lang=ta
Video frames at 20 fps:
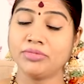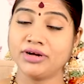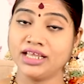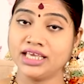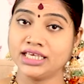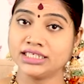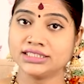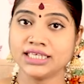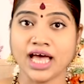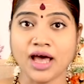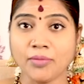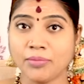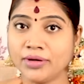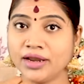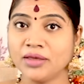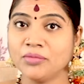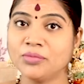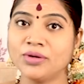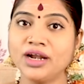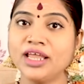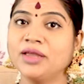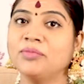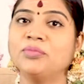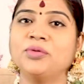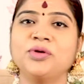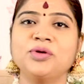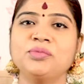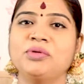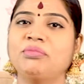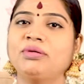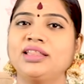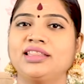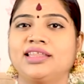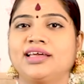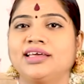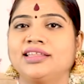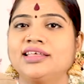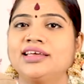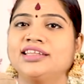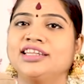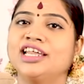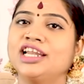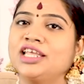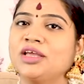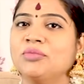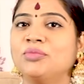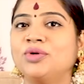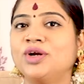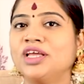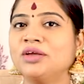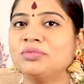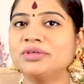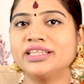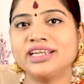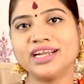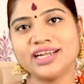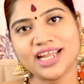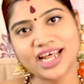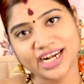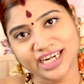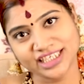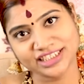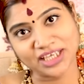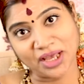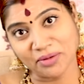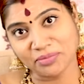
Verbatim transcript: இப்படி சாப்பிட என் பிள்ளைக்கு பொறுமை பத்தாது அதனால் என் பிள்ளைக்கு பதிலாக நானே